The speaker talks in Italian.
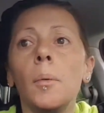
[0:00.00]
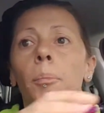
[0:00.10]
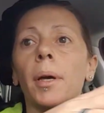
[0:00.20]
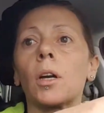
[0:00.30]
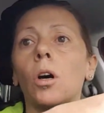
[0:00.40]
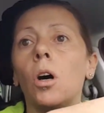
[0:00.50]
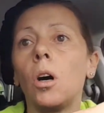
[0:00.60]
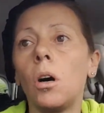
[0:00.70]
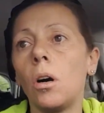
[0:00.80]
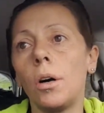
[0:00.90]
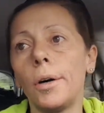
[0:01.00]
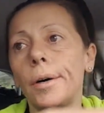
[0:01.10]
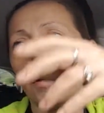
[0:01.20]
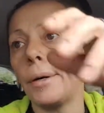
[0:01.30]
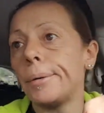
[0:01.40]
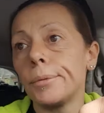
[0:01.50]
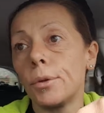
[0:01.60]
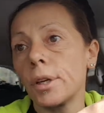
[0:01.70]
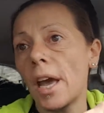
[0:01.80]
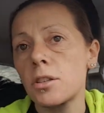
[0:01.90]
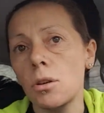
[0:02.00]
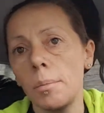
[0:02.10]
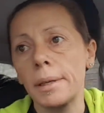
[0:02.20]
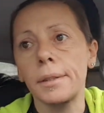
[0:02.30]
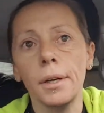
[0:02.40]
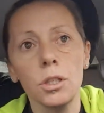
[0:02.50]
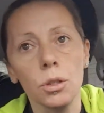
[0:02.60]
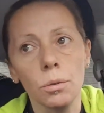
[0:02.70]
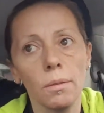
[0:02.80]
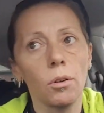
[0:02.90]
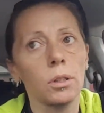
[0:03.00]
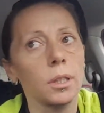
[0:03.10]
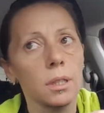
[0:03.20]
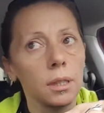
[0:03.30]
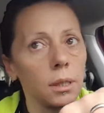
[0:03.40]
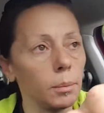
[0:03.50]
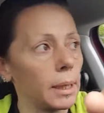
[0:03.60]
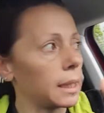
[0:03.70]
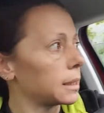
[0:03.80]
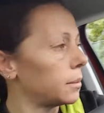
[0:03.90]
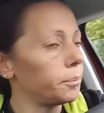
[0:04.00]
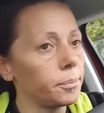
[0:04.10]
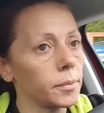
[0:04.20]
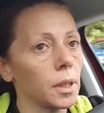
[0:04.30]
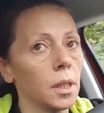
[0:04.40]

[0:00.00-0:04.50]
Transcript: però non riesco a metterla 5 volte a settimana